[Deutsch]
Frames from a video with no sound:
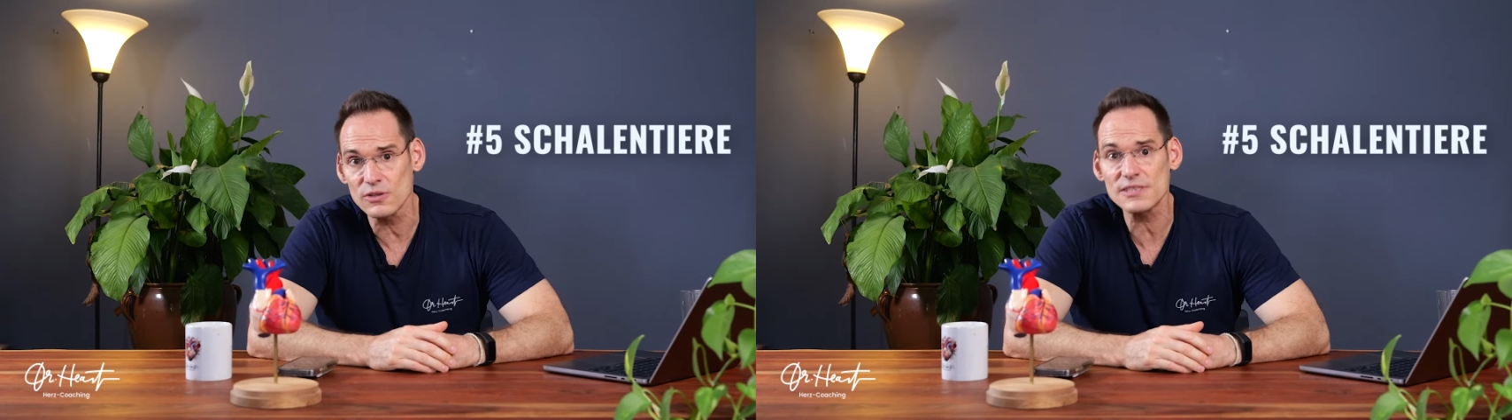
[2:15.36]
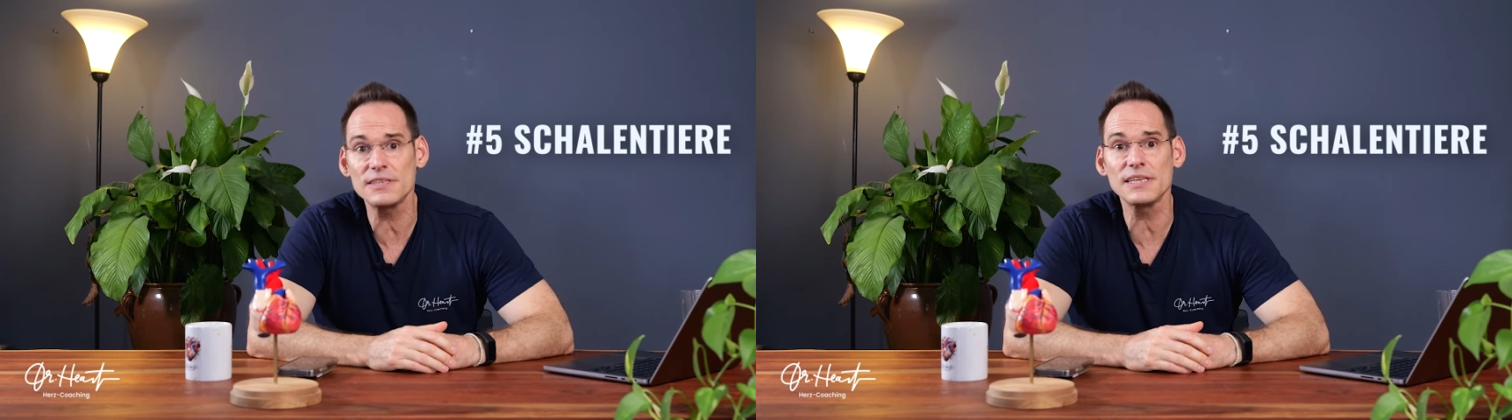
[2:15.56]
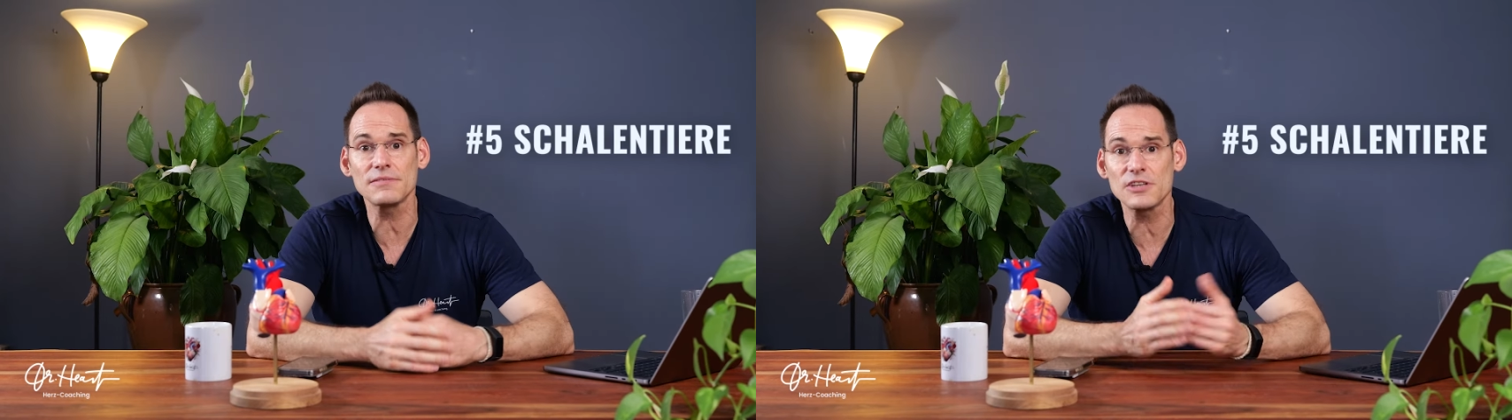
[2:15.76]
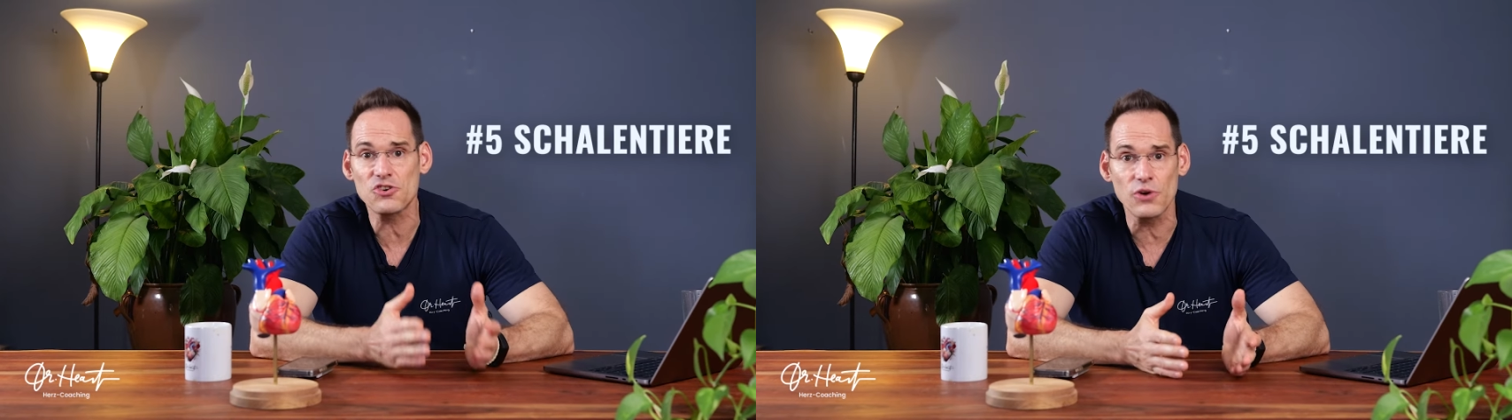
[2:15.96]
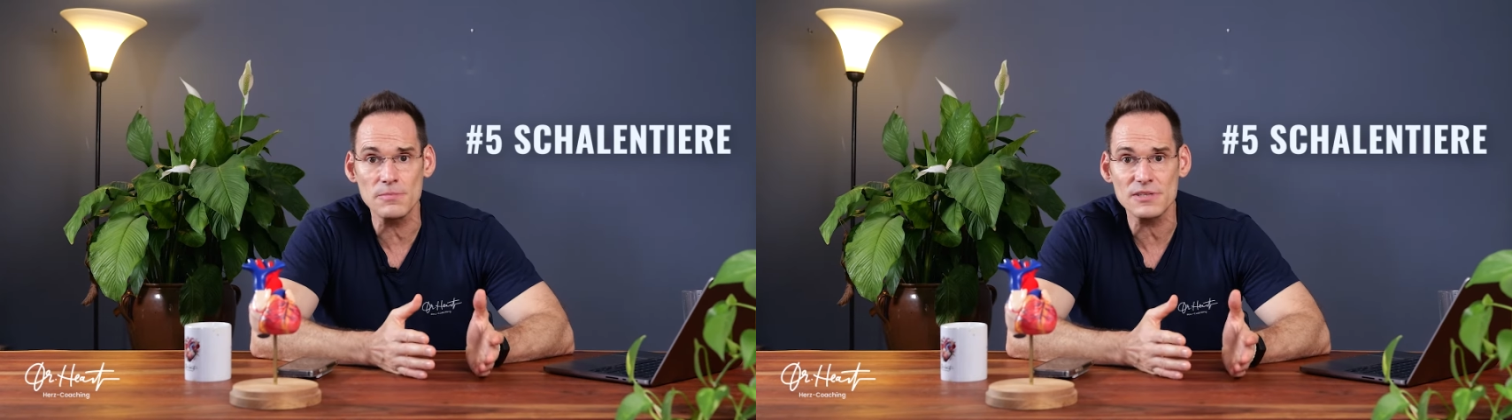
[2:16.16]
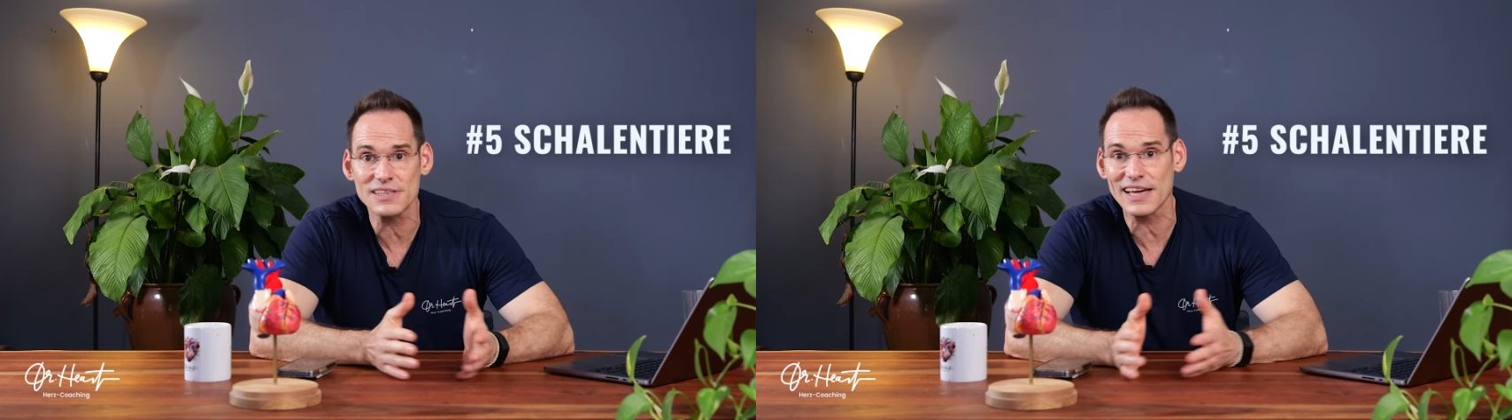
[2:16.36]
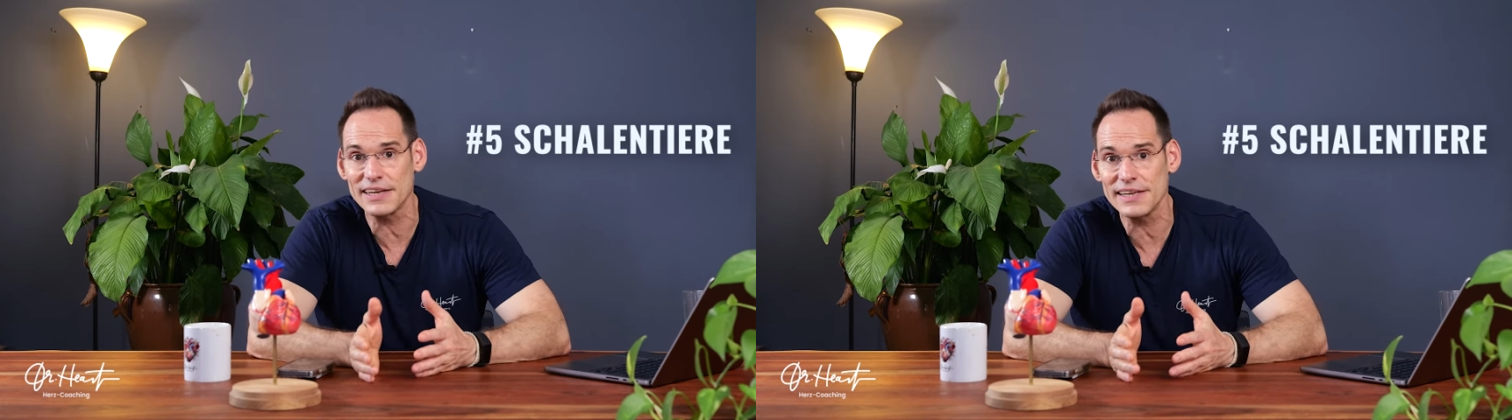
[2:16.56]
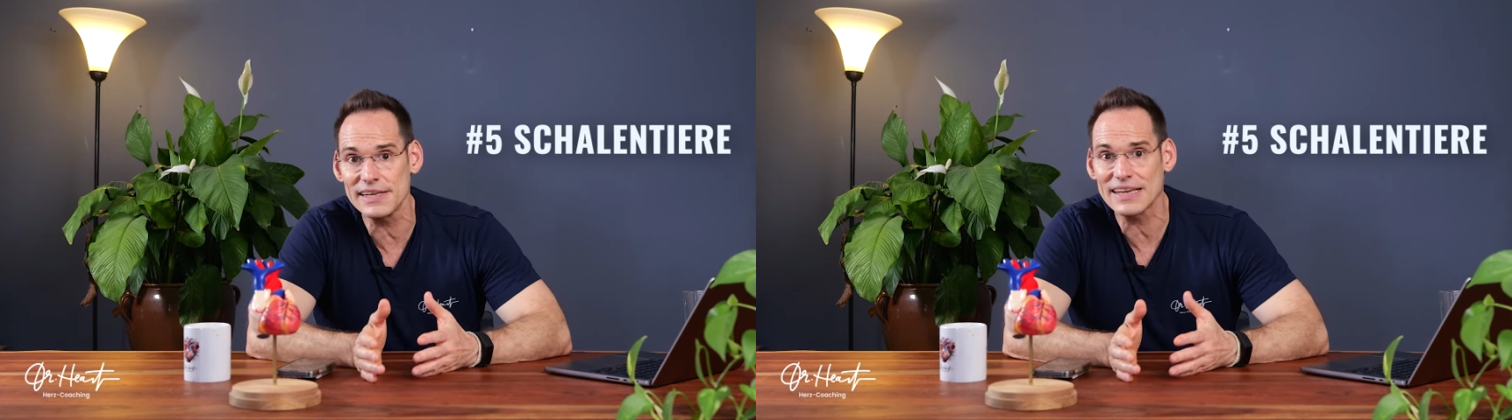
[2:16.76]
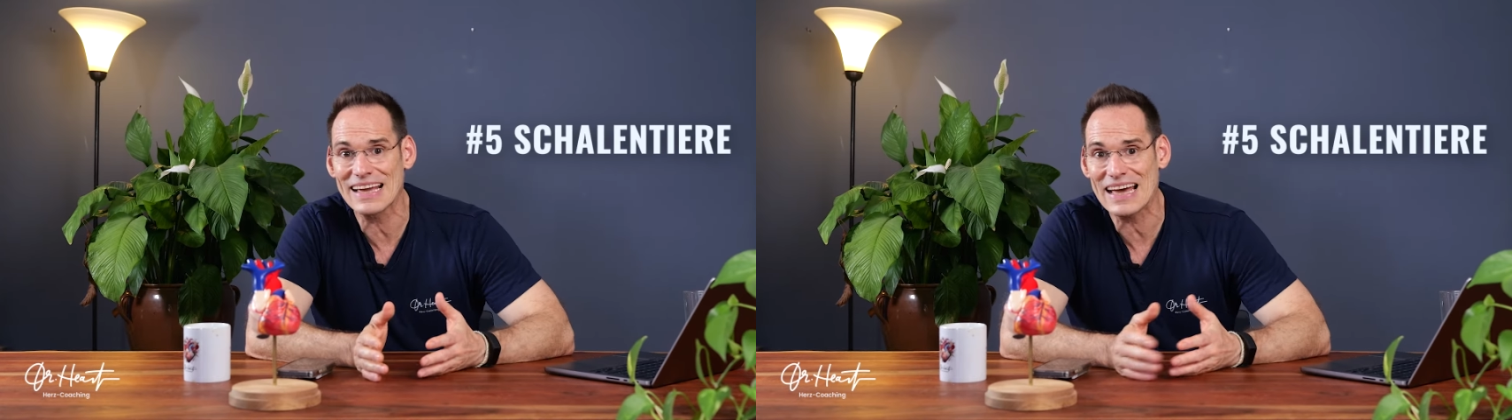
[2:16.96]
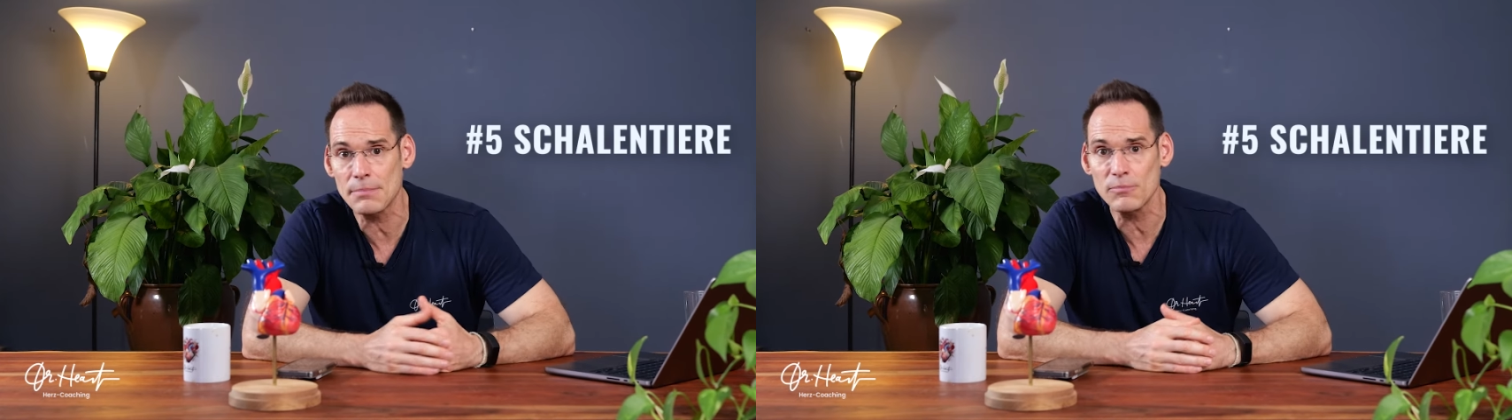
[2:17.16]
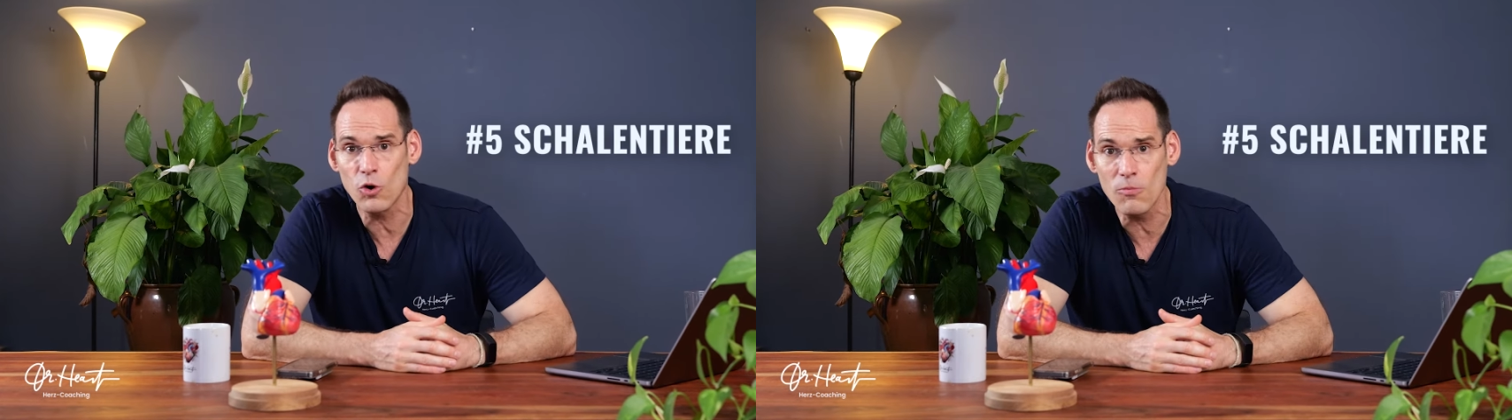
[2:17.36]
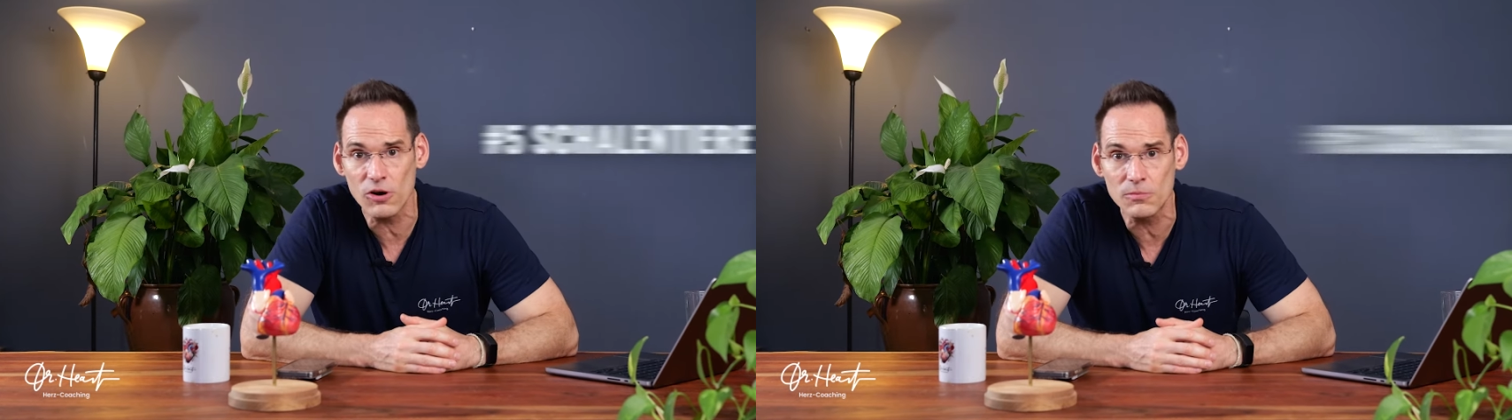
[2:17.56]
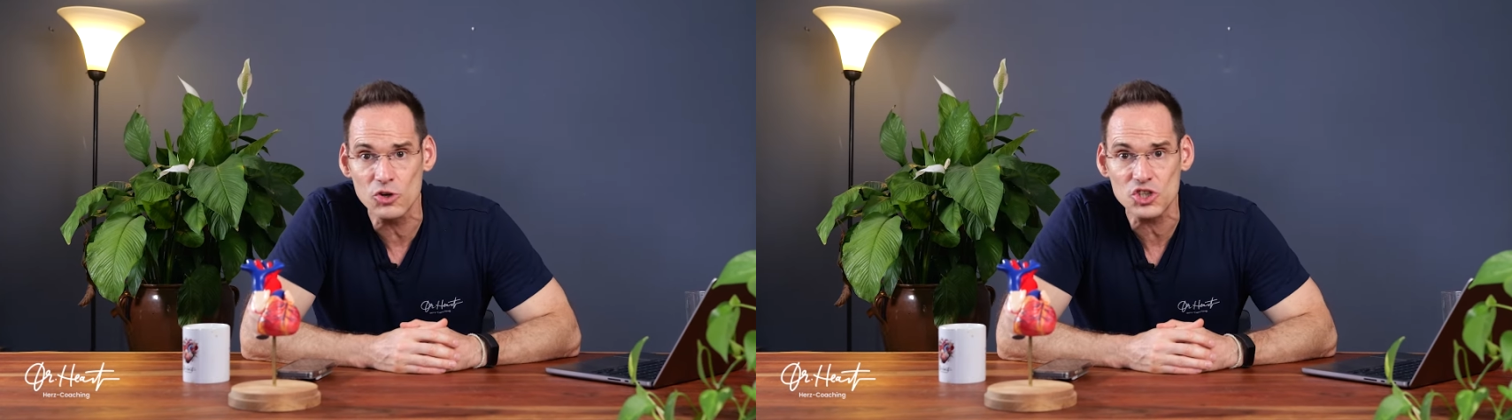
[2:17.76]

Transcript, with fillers: Krustentiere wie Shrimps, Garnelen, Krabben, Hummer und